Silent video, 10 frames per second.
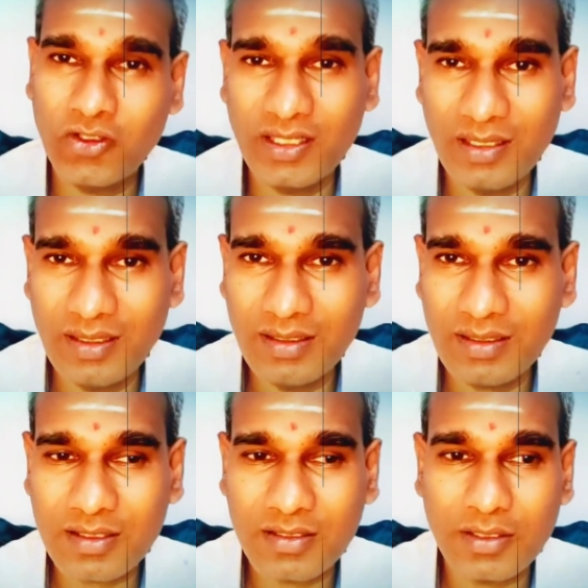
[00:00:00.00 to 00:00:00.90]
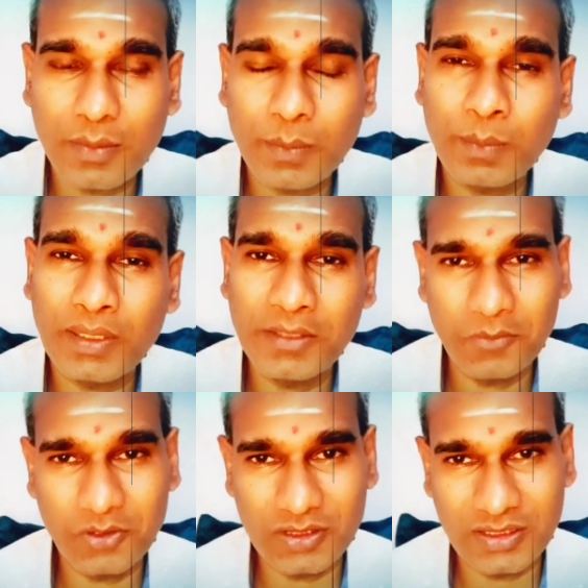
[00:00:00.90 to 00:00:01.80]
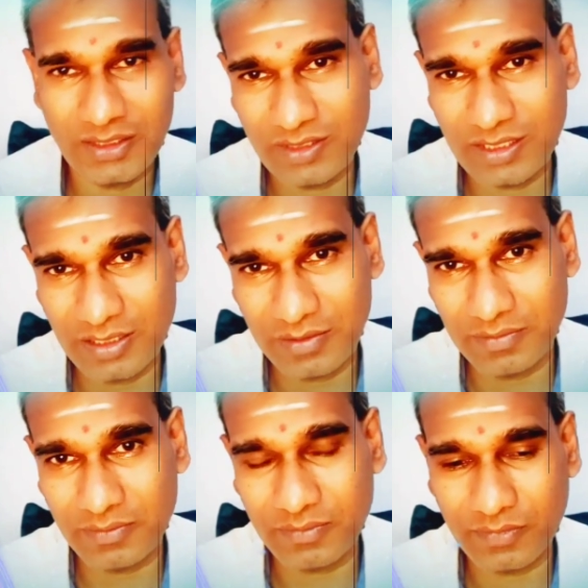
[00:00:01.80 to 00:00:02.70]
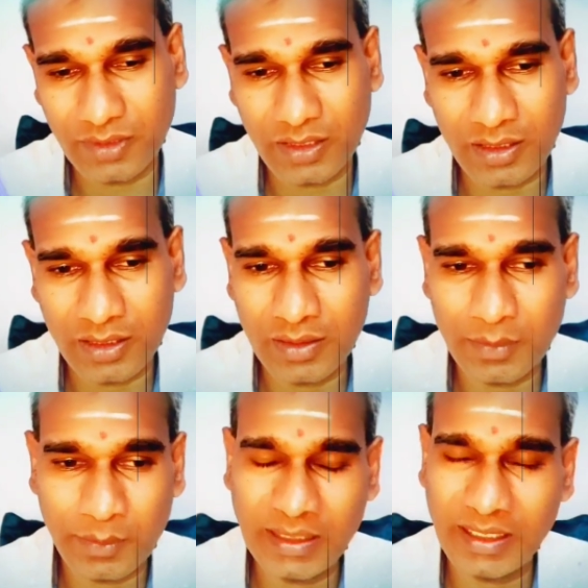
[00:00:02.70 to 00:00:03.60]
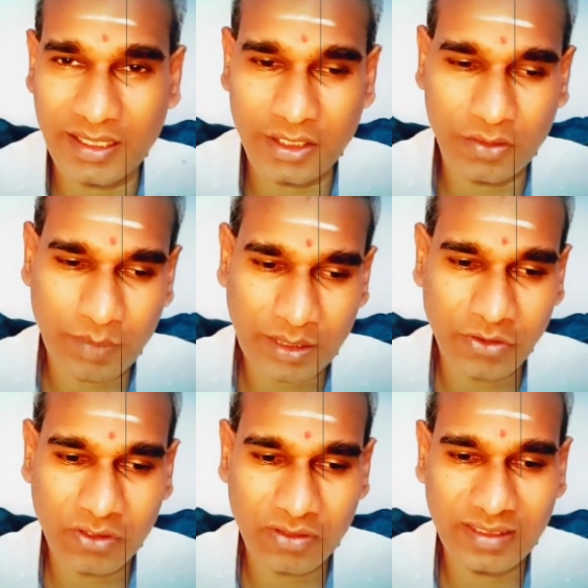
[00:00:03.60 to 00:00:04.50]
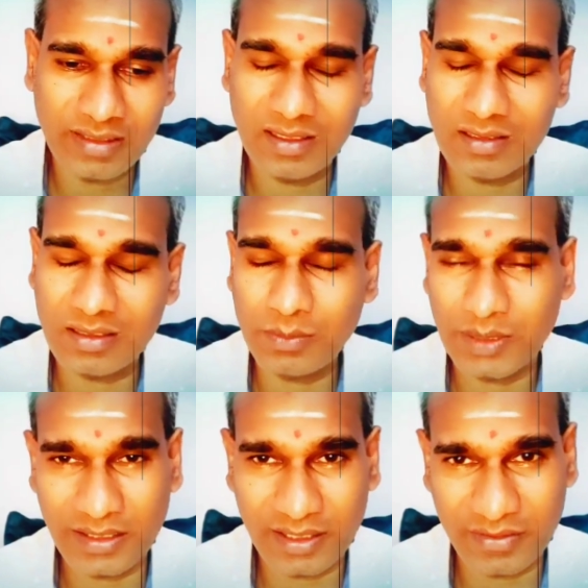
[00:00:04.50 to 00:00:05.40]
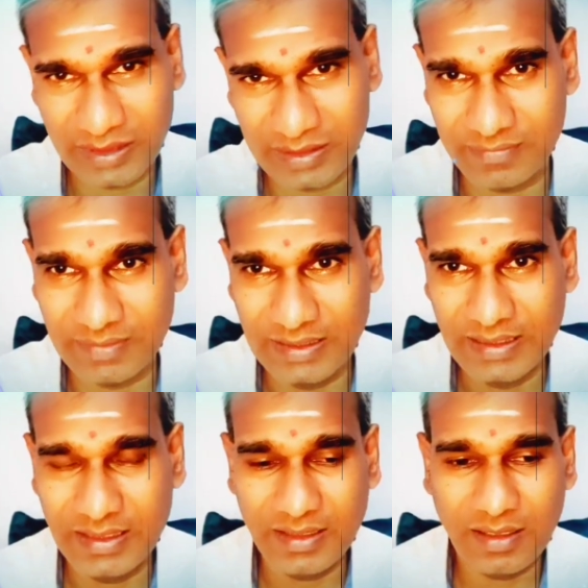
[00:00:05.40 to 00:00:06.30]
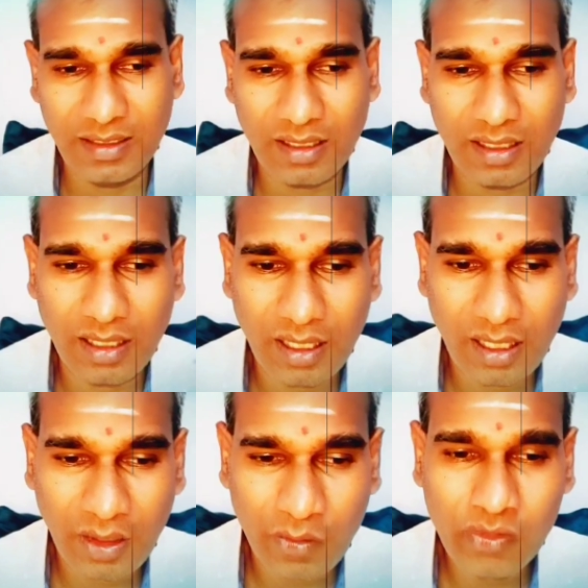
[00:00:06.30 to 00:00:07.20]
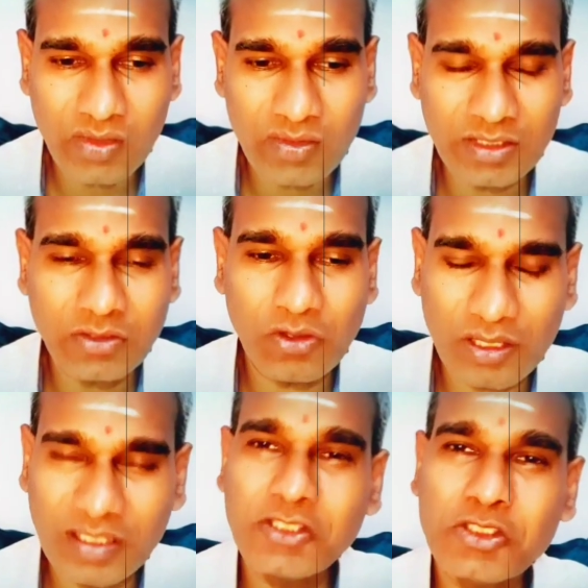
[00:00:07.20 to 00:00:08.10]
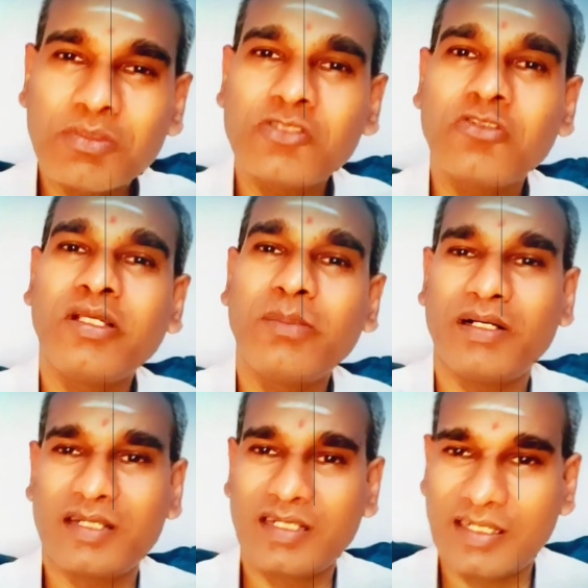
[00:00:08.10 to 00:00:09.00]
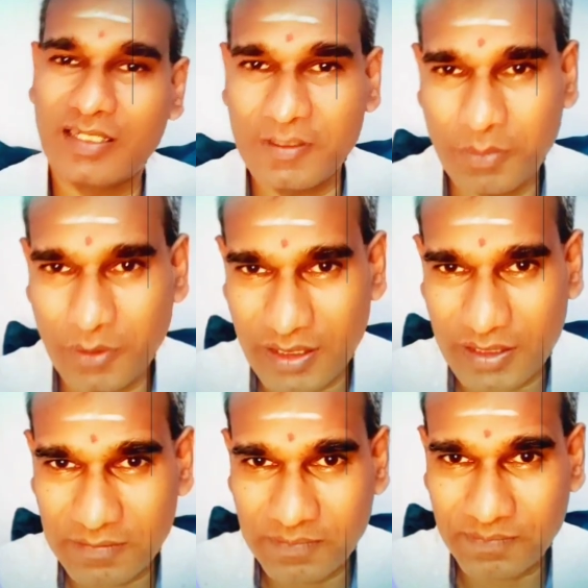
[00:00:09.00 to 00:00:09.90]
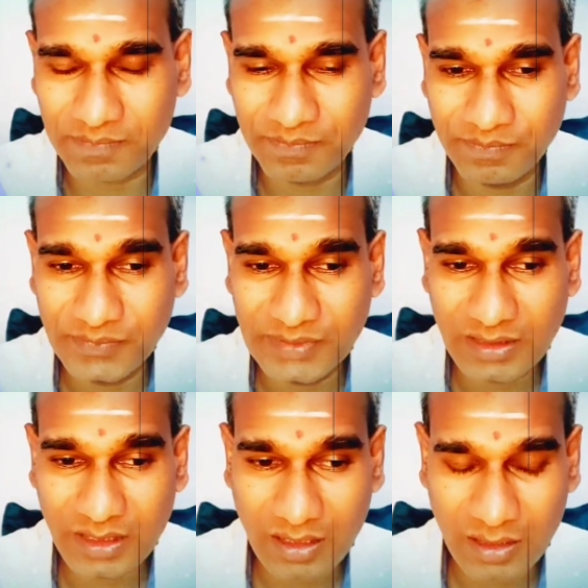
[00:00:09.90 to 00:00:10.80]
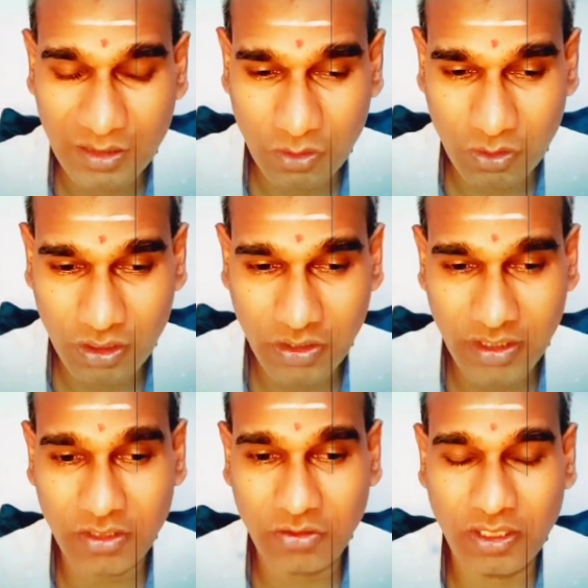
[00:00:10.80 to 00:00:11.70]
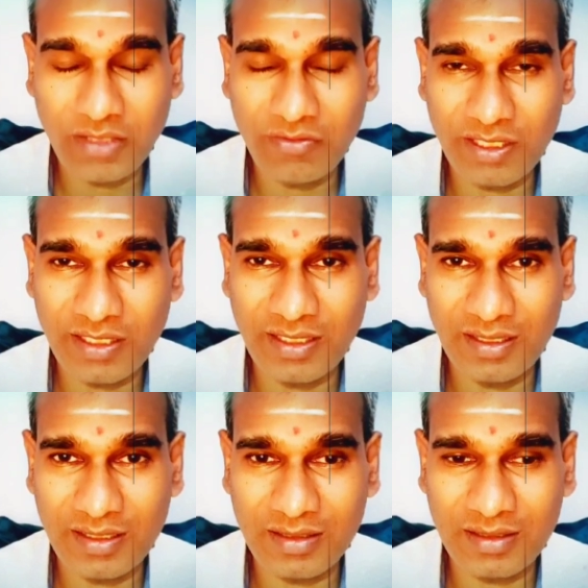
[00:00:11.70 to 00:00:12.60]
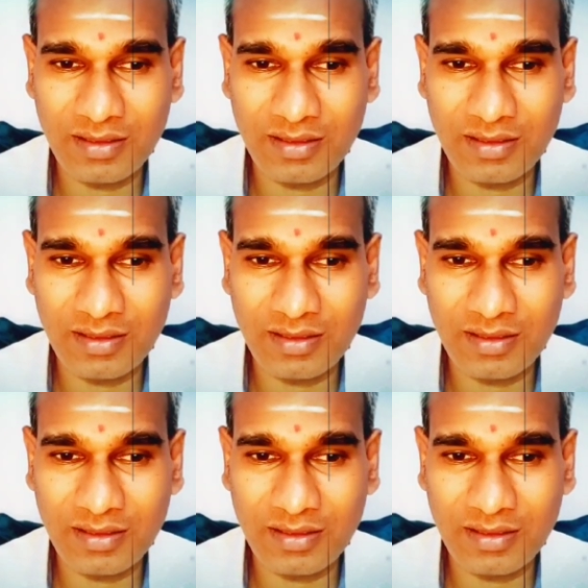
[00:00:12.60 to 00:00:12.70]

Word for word: உம்மிடத்தில் சொல்ல வேண்டிய ரகசியமான ஒரு வார்த்தை உண்டு என்றான் அதற்கு அவன் பொறு என்றான் அப்பொழுது அவனிடத்தில் நின்ற யாவரும் அவனை விட்டு வெளியே போய்விட்டார்கள்